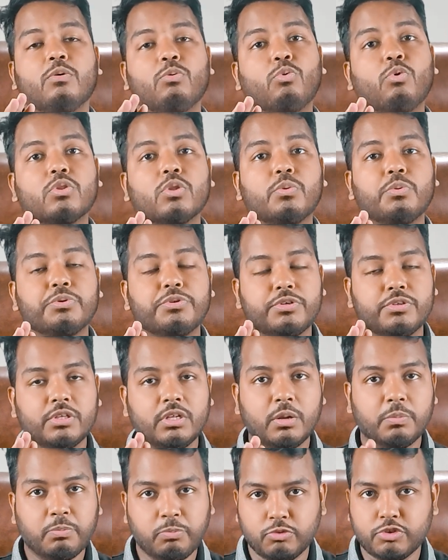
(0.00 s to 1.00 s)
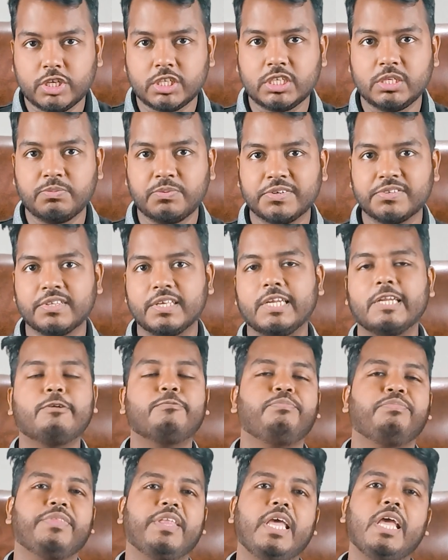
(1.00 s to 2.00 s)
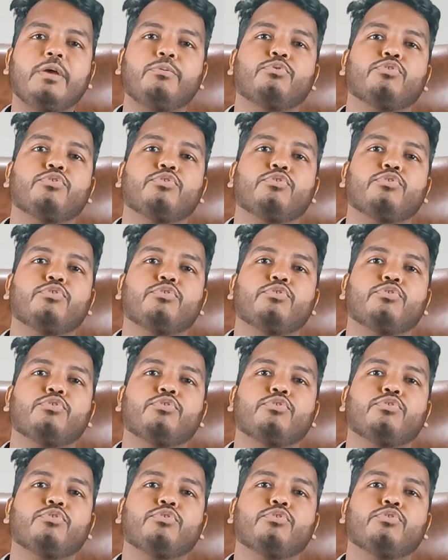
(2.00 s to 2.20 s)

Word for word: গত বছর ছিল পঁচাশি পার্সেন্ট এই